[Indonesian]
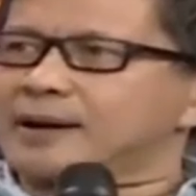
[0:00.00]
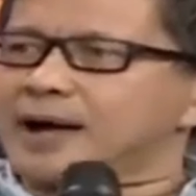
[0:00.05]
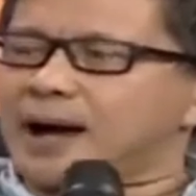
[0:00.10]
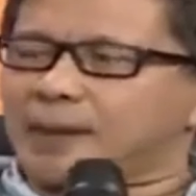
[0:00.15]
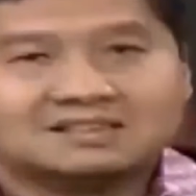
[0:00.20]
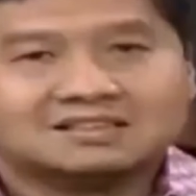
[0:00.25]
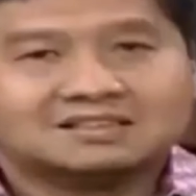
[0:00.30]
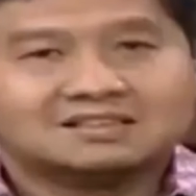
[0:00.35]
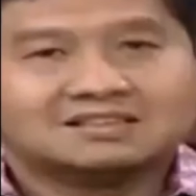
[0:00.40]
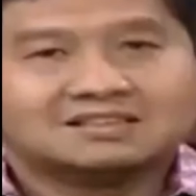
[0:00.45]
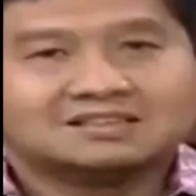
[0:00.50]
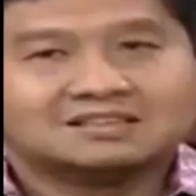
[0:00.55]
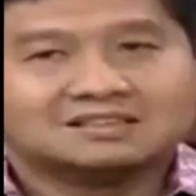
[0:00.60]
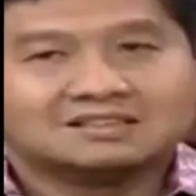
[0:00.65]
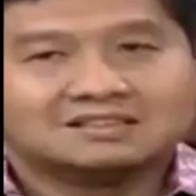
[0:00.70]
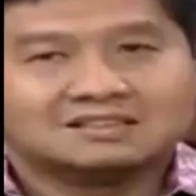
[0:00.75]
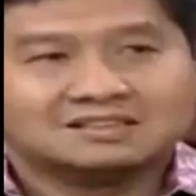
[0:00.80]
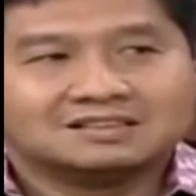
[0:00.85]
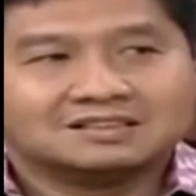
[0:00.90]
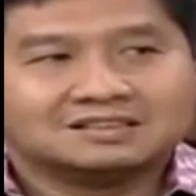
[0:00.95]
Apa yang salah
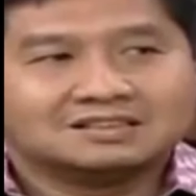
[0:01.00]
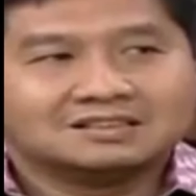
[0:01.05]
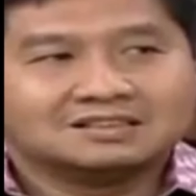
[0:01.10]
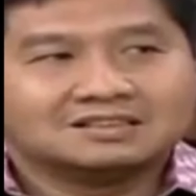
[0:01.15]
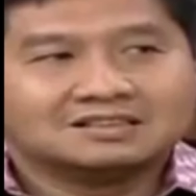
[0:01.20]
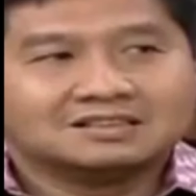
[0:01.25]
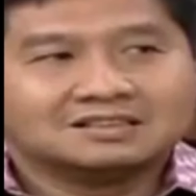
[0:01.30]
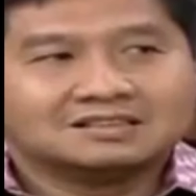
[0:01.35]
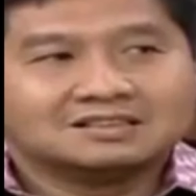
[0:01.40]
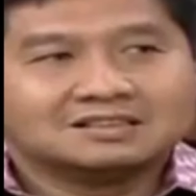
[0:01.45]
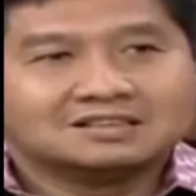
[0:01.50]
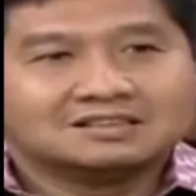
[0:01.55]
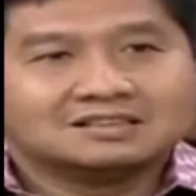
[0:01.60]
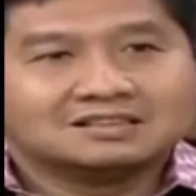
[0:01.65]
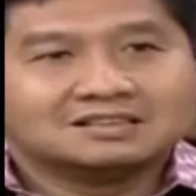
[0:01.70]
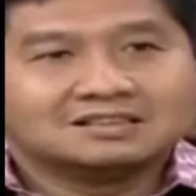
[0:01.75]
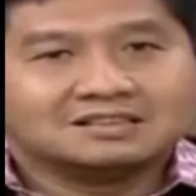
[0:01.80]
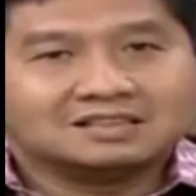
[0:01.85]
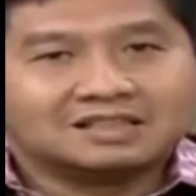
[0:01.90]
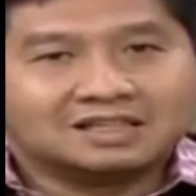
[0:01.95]
dalam logika itu?
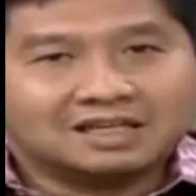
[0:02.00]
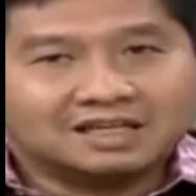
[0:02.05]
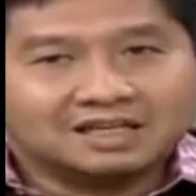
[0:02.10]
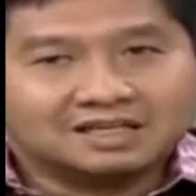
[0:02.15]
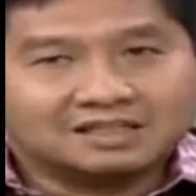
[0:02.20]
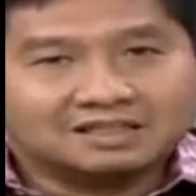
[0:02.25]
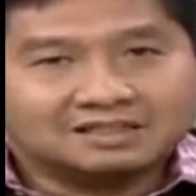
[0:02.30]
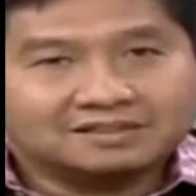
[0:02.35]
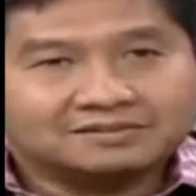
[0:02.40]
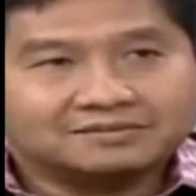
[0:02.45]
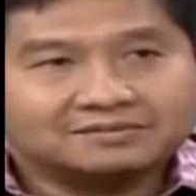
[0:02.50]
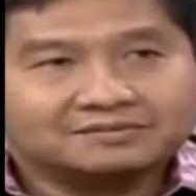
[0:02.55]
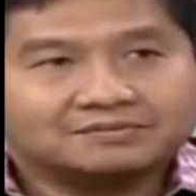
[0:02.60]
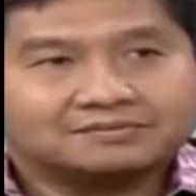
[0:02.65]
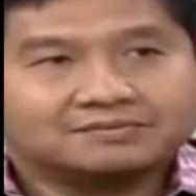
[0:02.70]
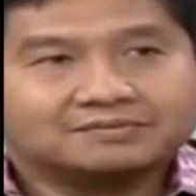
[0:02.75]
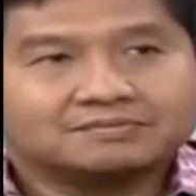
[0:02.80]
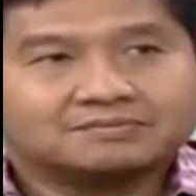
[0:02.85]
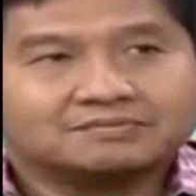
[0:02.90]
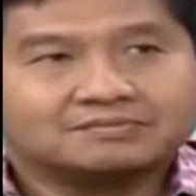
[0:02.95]
Satu ya. Oke.
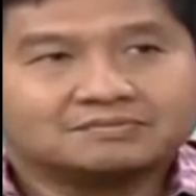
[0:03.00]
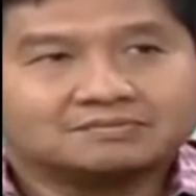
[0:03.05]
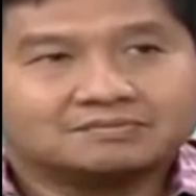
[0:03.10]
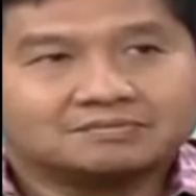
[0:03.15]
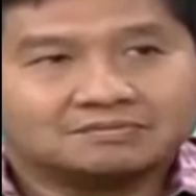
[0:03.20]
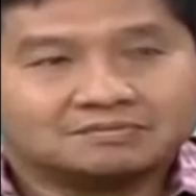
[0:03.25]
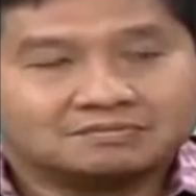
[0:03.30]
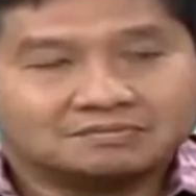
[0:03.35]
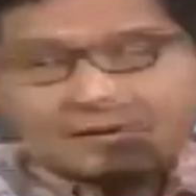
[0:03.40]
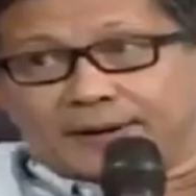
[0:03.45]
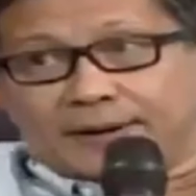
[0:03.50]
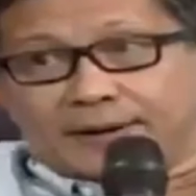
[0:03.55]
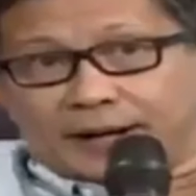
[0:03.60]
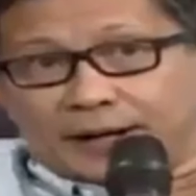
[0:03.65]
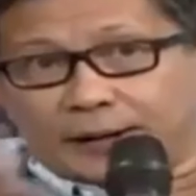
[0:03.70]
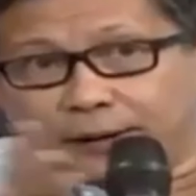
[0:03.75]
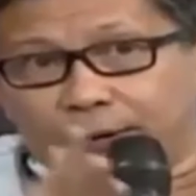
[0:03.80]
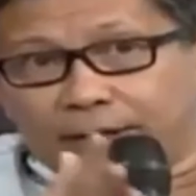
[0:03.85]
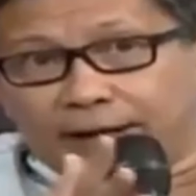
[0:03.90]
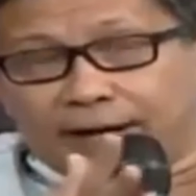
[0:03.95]
Yang
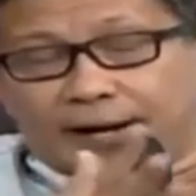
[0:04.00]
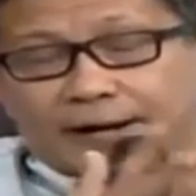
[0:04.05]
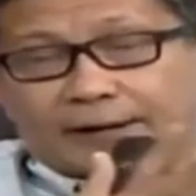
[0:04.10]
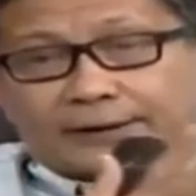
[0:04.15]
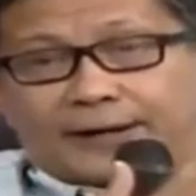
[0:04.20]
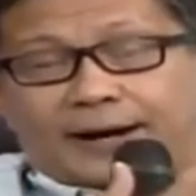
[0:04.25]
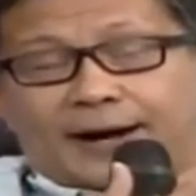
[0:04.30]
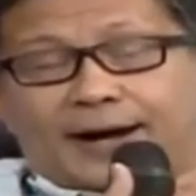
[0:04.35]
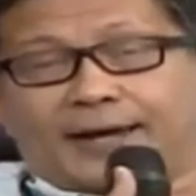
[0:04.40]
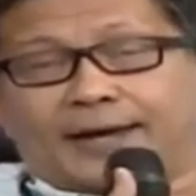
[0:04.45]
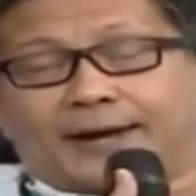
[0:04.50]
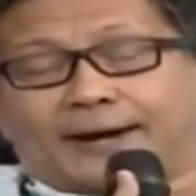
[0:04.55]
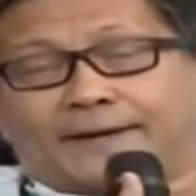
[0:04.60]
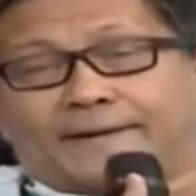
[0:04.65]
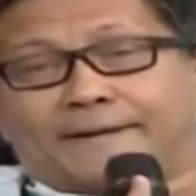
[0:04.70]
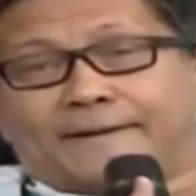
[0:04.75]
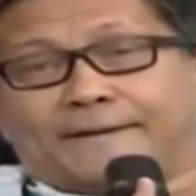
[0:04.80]
kedua dan yang terakhir.